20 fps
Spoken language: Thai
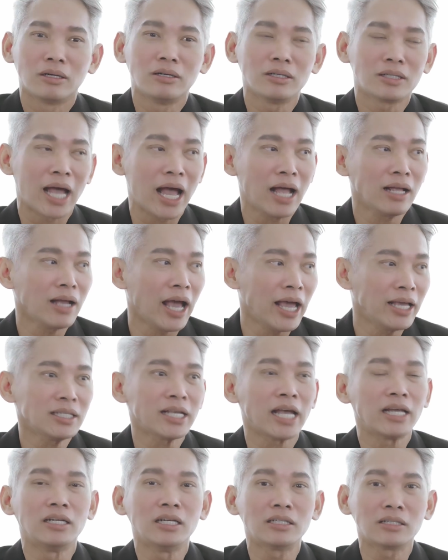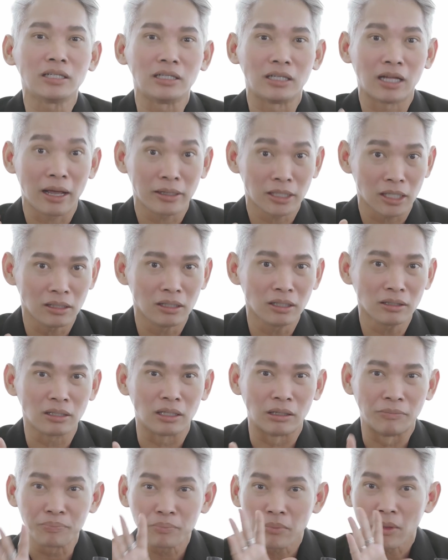คือถ้าให้ชัยนึกถึงเนี่ยจะนึก
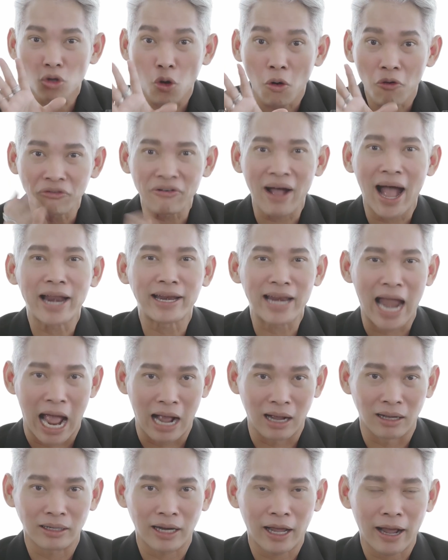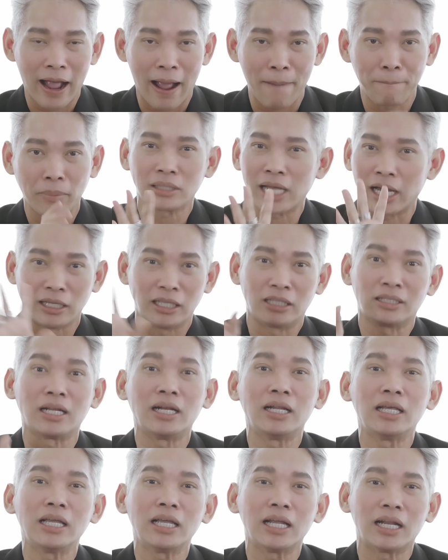ถึงโซฟาหนังนะครับจากอิ
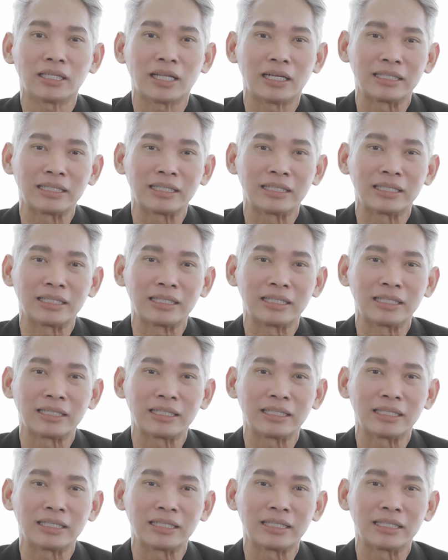ตาลีอะไร